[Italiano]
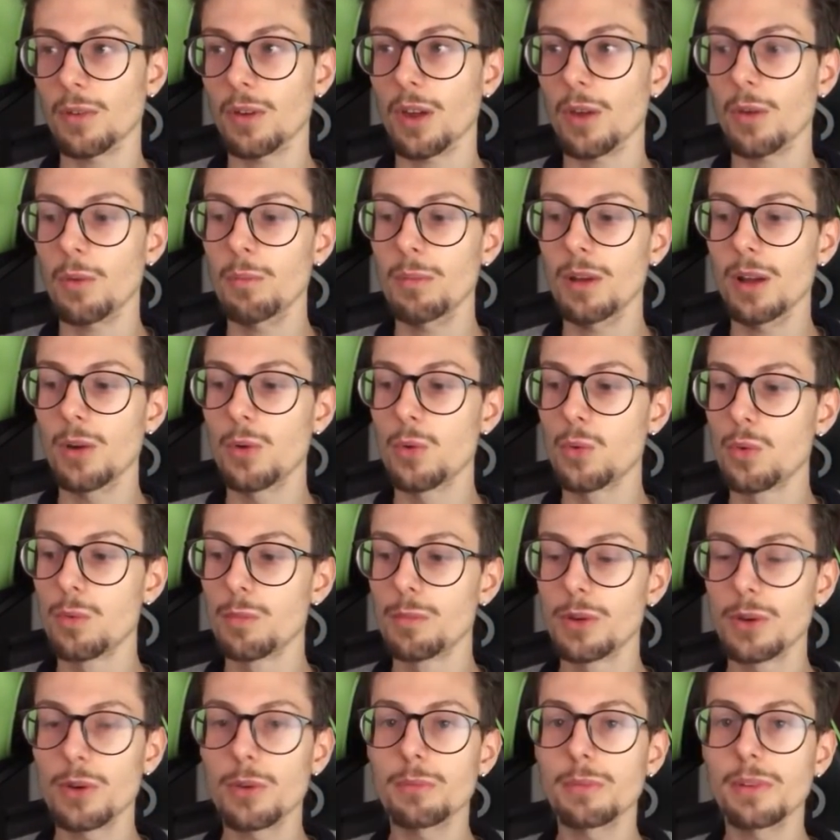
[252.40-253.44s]
è un bel
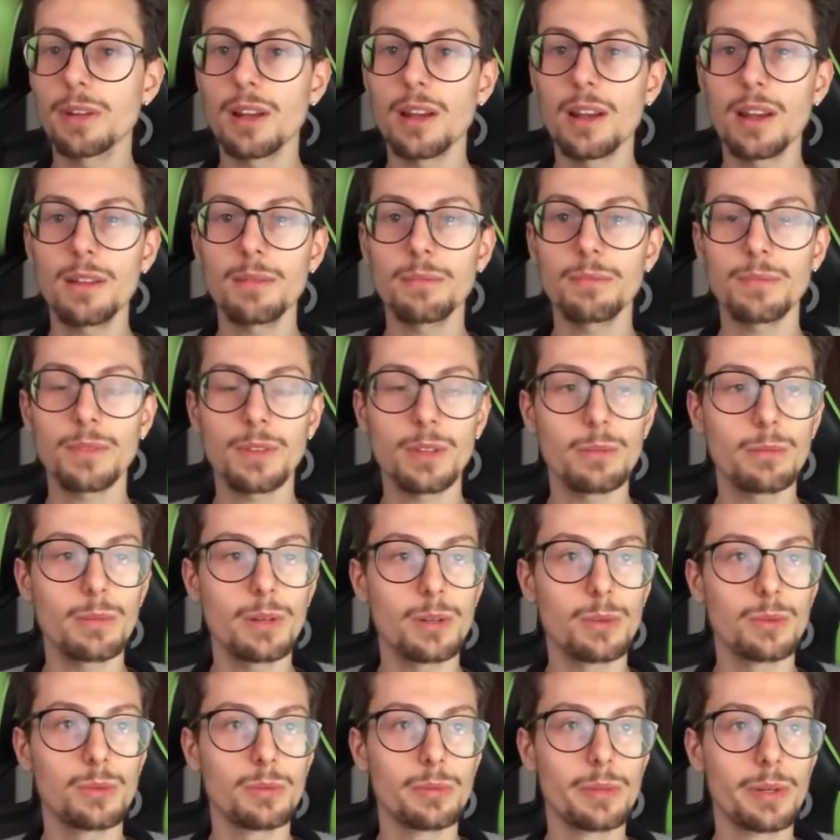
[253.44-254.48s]
numero, 1000, è un
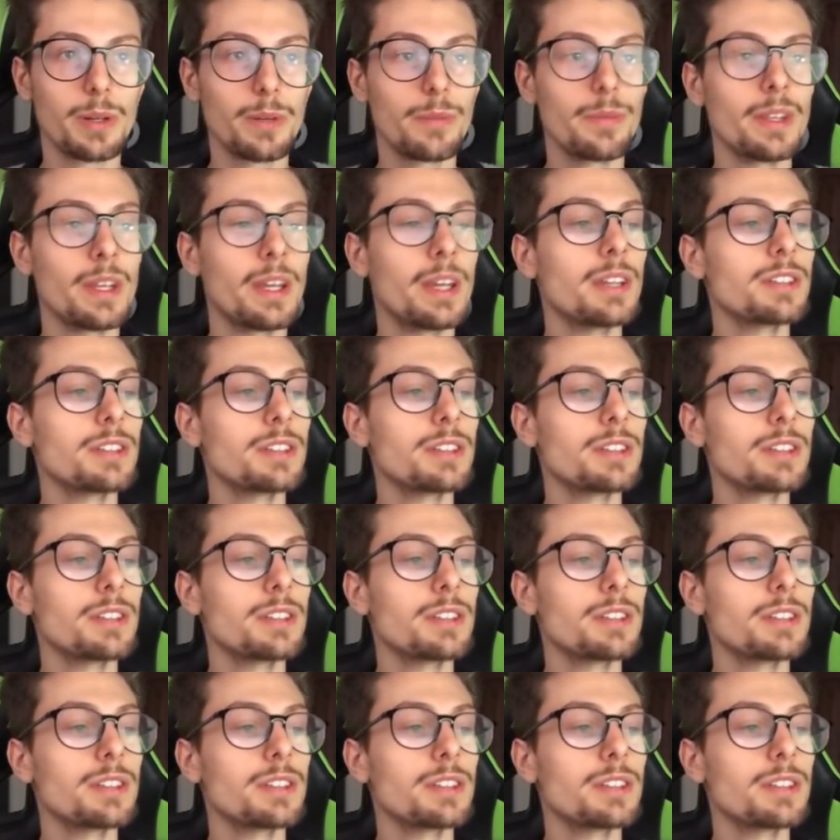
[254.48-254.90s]
bel numero.